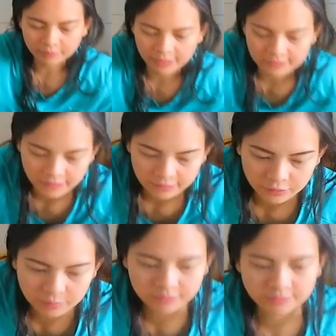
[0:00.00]
biasa
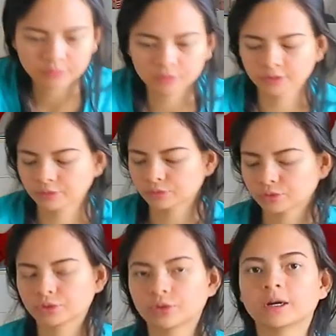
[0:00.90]
atau bantal guling
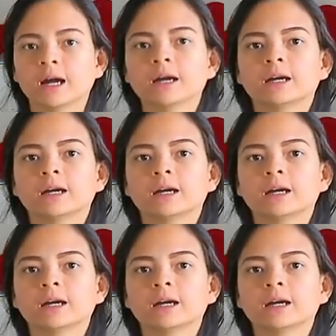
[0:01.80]
khusus yoga